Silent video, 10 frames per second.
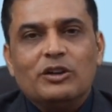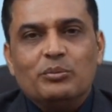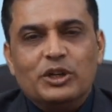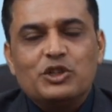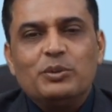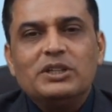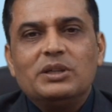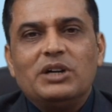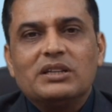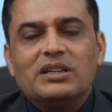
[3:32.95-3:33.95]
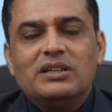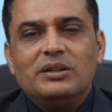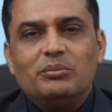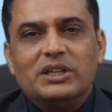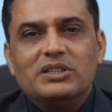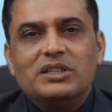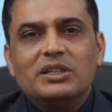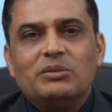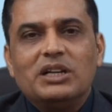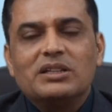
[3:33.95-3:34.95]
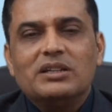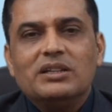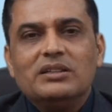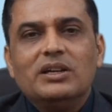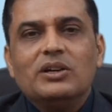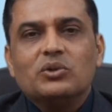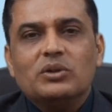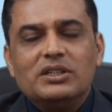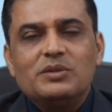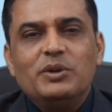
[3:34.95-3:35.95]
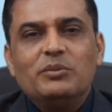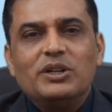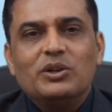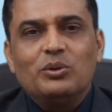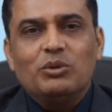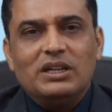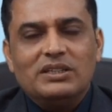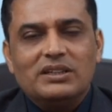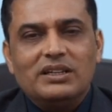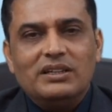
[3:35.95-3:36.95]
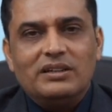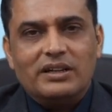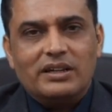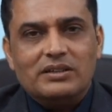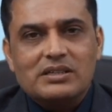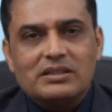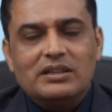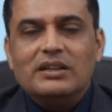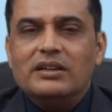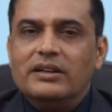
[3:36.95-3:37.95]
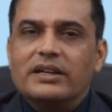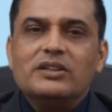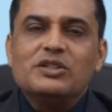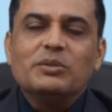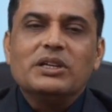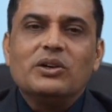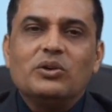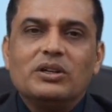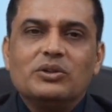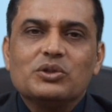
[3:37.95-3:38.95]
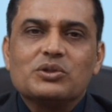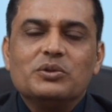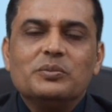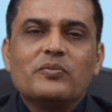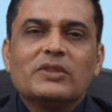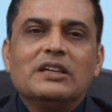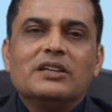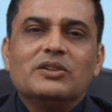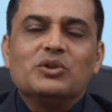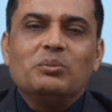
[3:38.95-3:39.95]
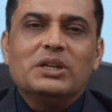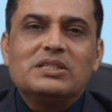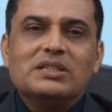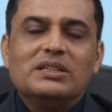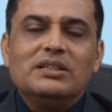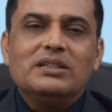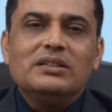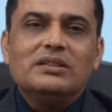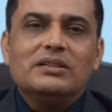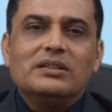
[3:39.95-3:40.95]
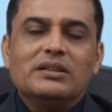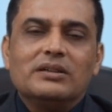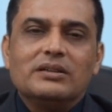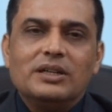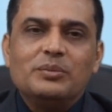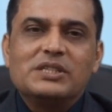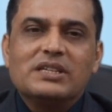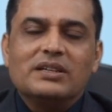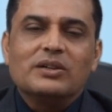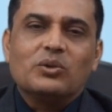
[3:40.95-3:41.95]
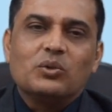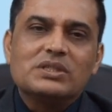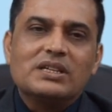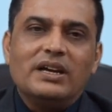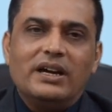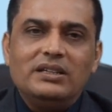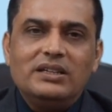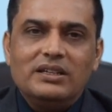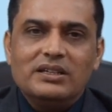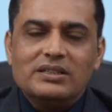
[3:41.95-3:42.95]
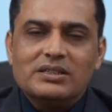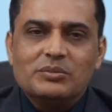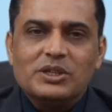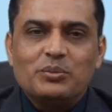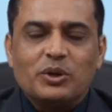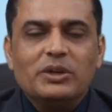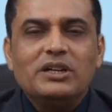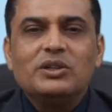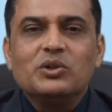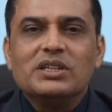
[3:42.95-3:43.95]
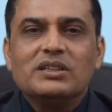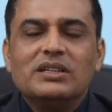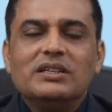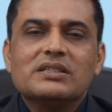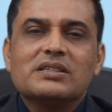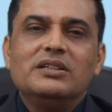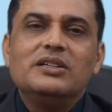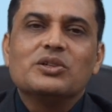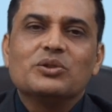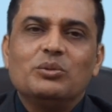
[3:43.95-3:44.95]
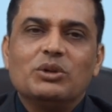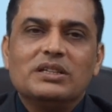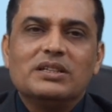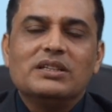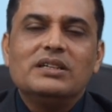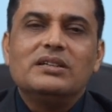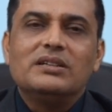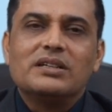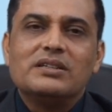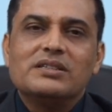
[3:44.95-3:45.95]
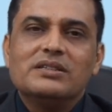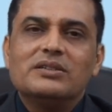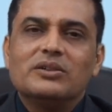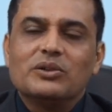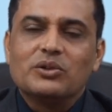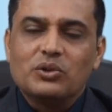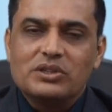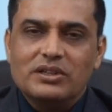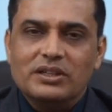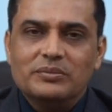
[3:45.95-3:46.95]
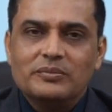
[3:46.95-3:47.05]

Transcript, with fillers: बचपन की बात करें बच्चे की बात करें तो इस बीमारी को बोला जाता है रिकेट्स रिकेट्स में क्या होगा दोस्तों कि जो बच्चे के रिब्स हैं उसके एंड एक किस्म से प्रोमिनेंट हो जाते हैं इस कंडीशन को बोला जाता है रिकेट्सिक रोजरी